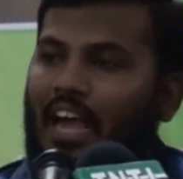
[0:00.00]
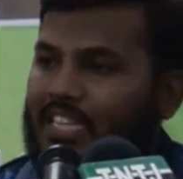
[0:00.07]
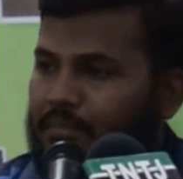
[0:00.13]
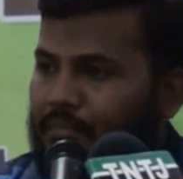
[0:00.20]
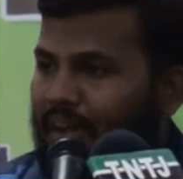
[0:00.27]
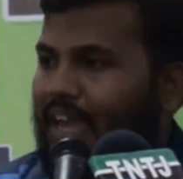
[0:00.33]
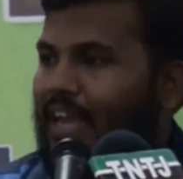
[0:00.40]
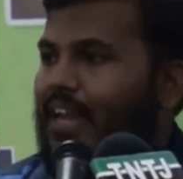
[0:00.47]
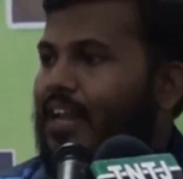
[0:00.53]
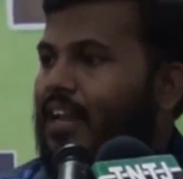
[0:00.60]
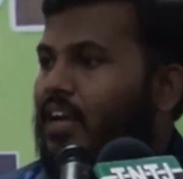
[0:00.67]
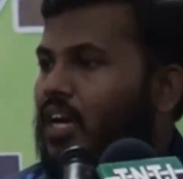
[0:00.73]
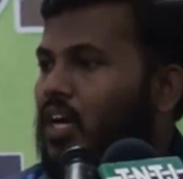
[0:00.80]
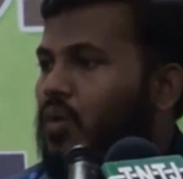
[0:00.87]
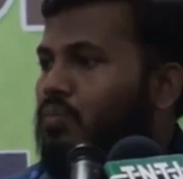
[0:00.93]
அந்த மயில்
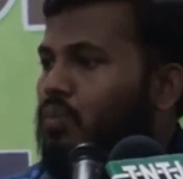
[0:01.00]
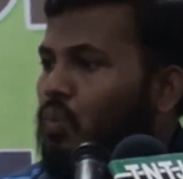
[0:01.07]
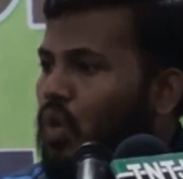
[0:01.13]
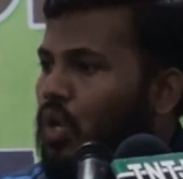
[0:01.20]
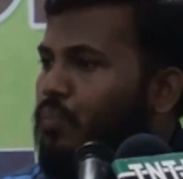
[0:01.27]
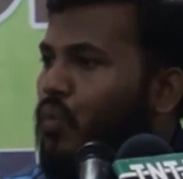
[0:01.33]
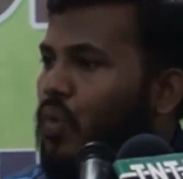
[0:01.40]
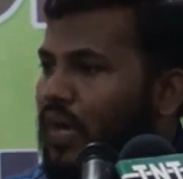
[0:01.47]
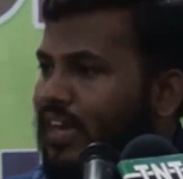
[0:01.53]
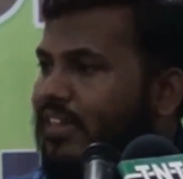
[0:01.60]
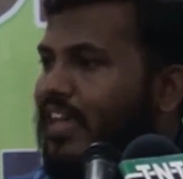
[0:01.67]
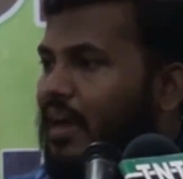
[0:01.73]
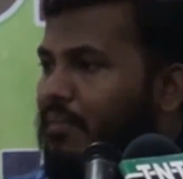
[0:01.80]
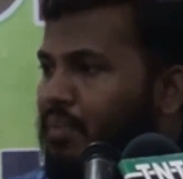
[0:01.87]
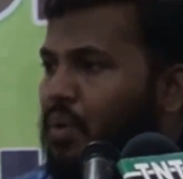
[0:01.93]
இனங்களும் ஒரு பொருளை
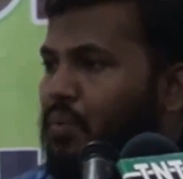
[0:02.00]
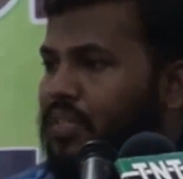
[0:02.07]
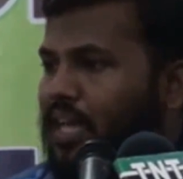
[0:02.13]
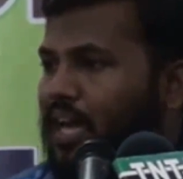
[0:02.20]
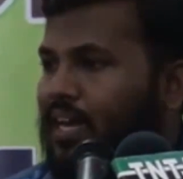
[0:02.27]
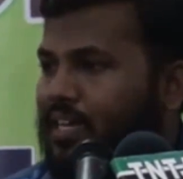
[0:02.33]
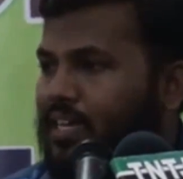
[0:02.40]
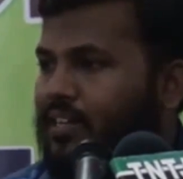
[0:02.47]
சாப்பிடுவதாக